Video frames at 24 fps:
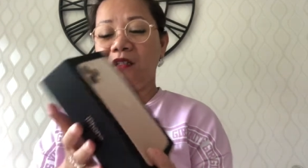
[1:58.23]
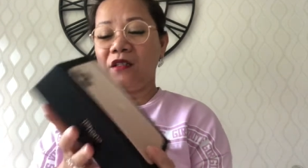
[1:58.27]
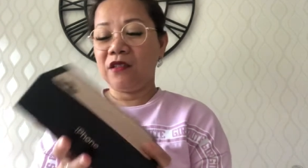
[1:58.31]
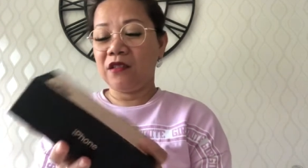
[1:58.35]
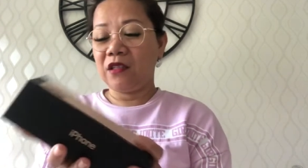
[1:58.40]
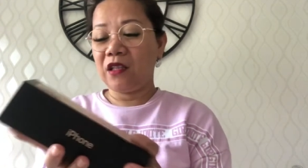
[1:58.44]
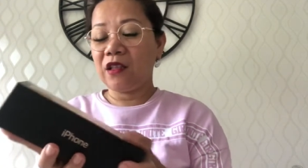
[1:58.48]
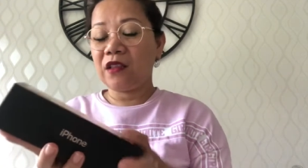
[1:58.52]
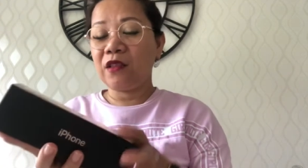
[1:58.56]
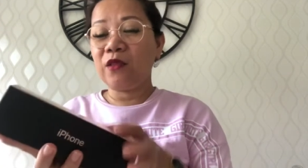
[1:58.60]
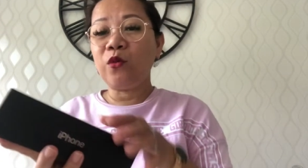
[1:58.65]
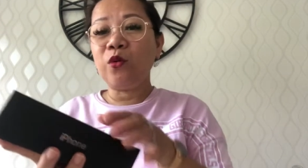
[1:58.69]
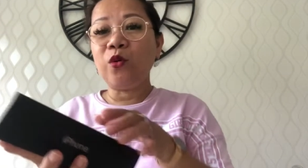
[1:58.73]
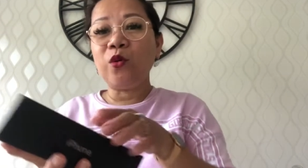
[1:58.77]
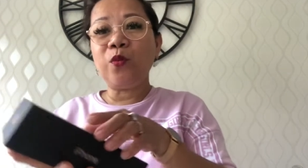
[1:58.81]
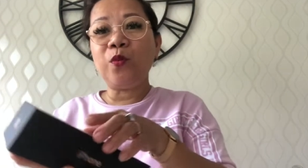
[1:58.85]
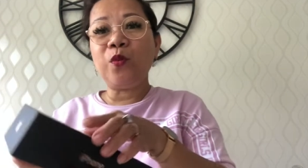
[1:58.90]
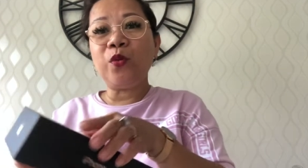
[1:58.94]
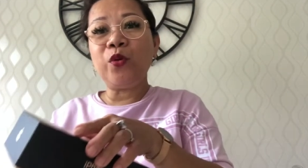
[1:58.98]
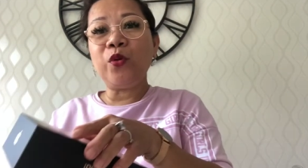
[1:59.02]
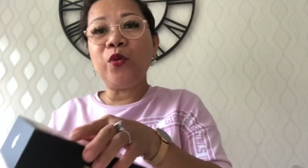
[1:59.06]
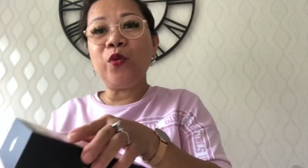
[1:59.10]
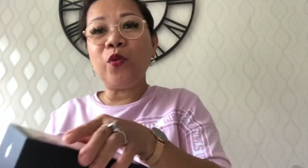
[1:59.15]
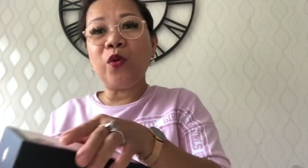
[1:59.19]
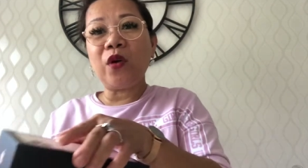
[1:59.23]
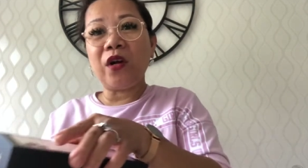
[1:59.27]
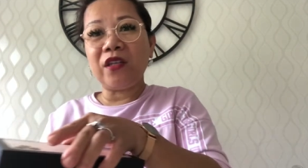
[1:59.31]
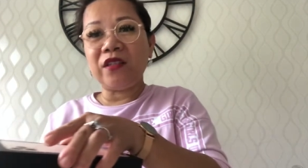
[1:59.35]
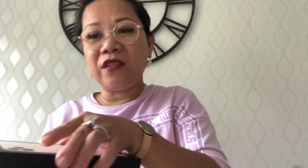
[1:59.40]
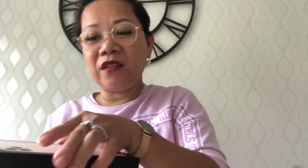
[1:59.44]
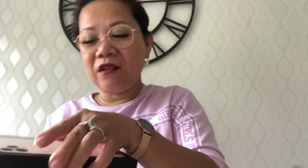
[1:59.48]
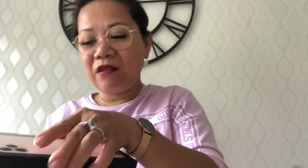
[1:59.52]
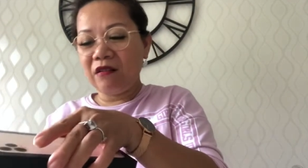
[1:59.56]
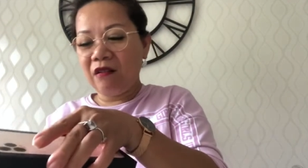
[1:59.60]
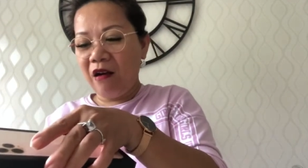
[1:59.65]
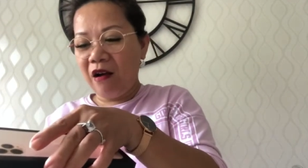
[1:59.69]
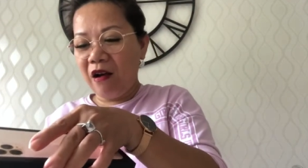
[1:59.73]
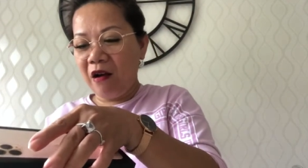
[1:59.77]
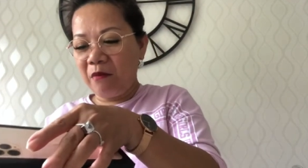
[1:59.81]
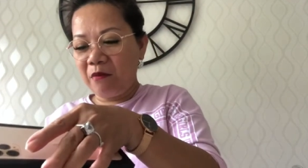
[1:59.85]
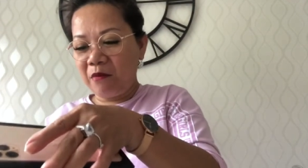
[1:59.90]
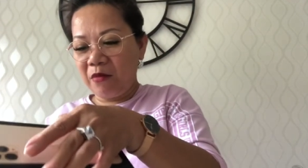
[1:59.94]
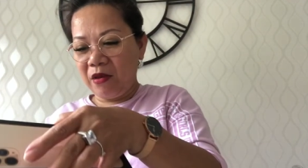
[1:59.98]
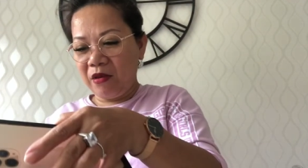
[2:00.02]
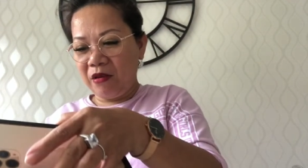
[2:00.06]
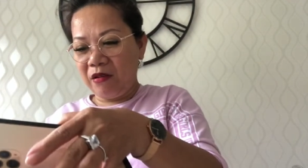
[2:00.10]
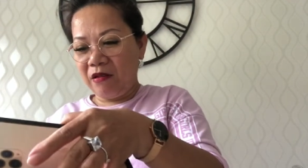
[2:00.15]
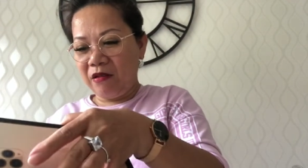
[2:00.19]
Tatlo po yung kanyang
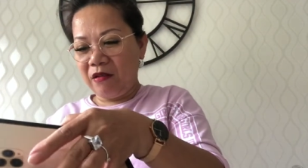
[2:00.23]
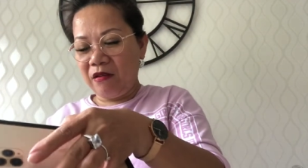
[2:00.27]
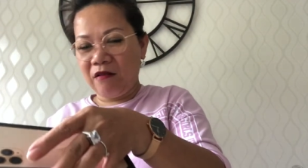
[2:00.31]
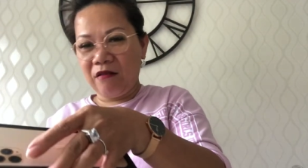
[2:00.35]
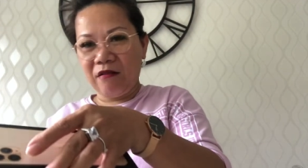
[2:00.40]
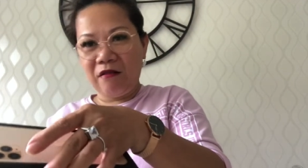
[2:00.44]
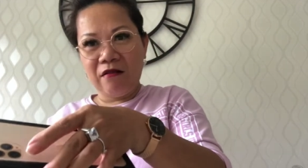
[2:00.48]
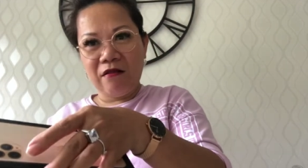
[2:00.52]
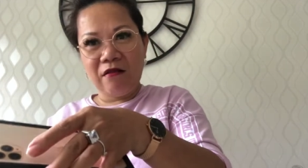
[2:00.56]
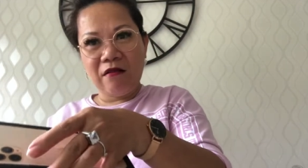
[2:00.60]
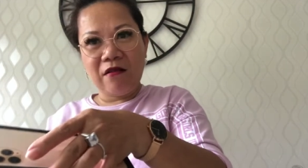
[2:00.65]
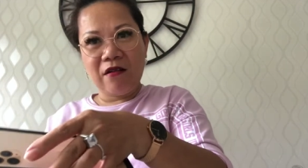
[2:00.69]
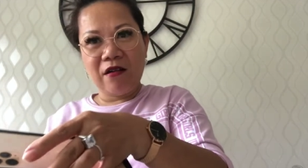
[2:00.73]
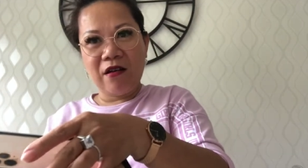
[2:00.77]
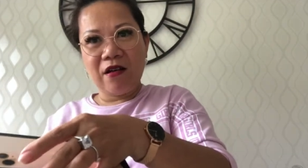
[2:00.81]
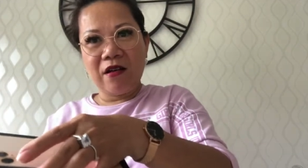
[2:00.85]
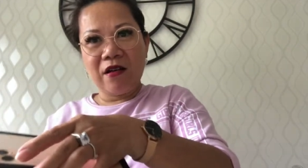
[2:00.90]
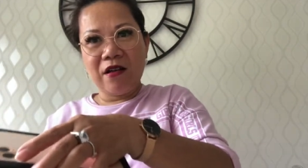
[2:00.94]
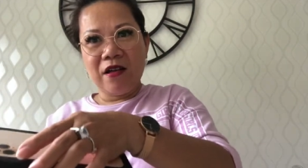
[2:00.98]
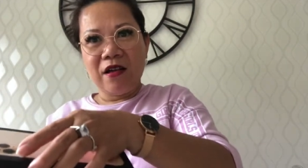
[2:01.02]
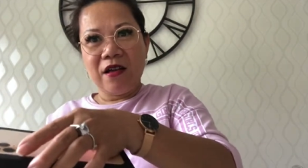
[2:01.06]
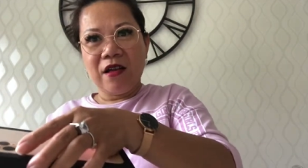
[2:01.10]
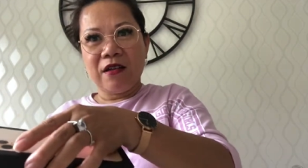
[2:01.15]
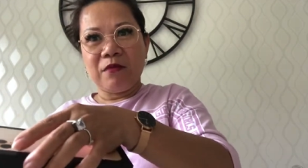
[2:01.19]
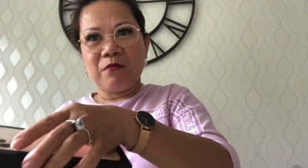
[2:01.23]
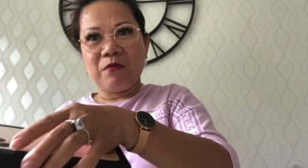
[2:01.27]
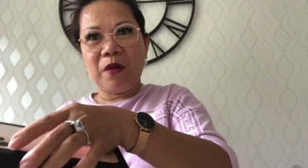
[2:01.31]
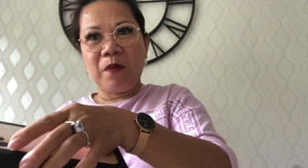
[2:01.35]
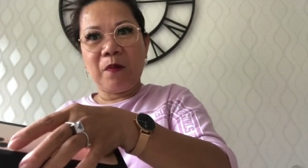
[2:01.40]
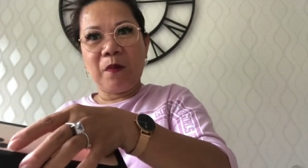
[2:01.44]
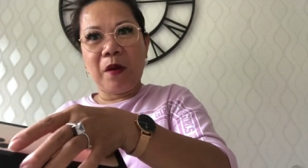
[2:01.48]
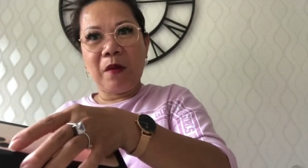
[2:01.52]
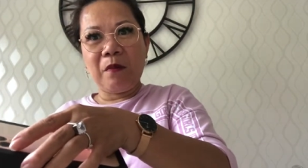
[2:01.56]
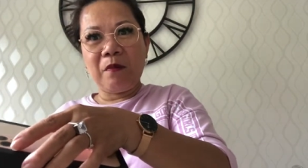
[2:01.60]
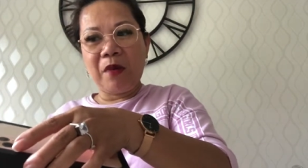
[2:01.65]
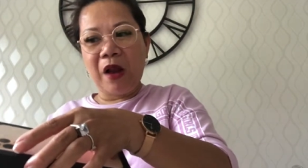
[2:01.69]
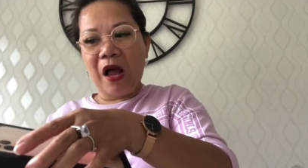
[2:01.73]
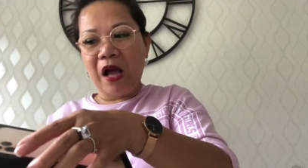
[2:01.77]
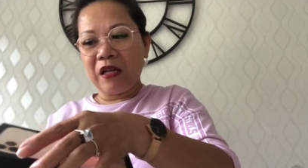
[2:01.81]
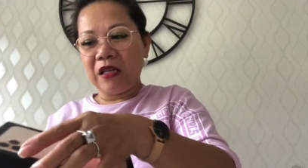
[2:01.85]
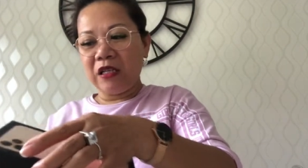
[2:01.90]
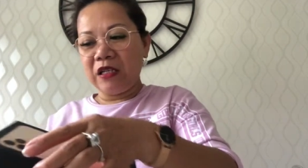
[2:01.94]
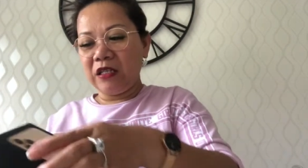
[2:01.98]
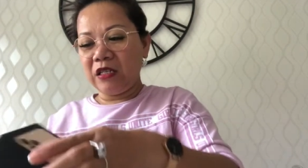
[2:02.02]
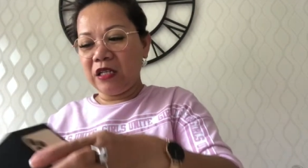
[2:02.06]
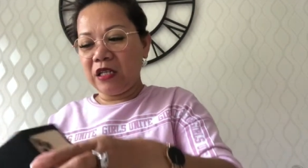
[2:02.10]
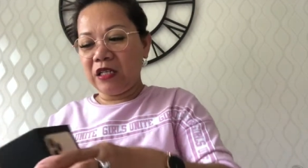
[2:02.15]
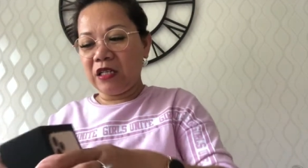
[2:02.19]
camera may pang-vlogging na